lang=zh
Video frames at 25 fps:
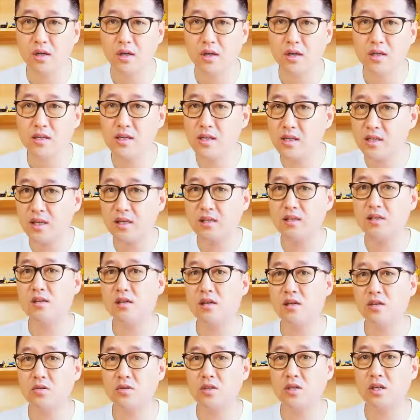现在这些人
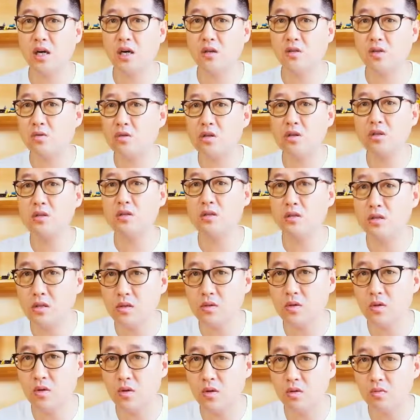就是这样，都是雌
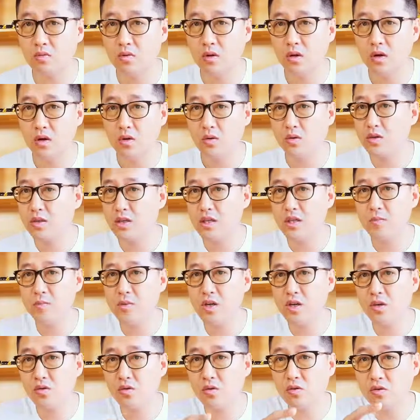中龙。说你
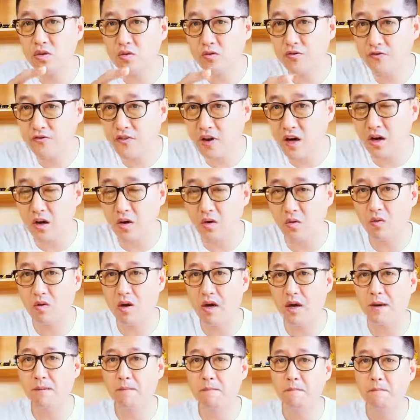命中犯龙
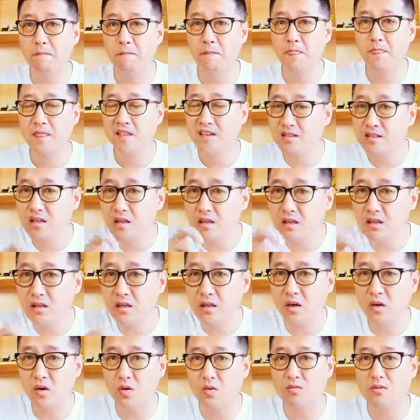啊，你真是个
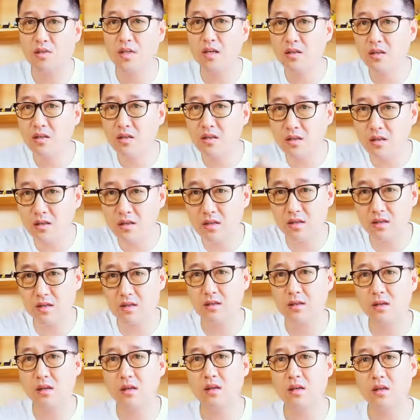龙，但是你是雌
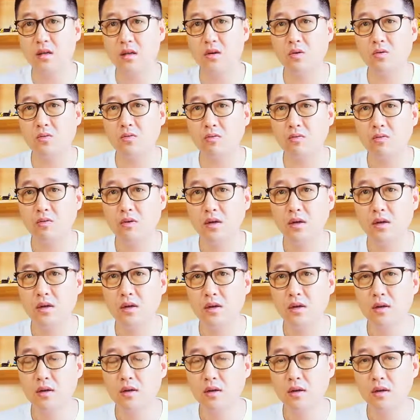的，你龙，
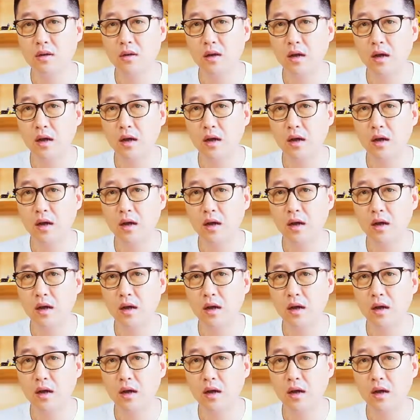啊，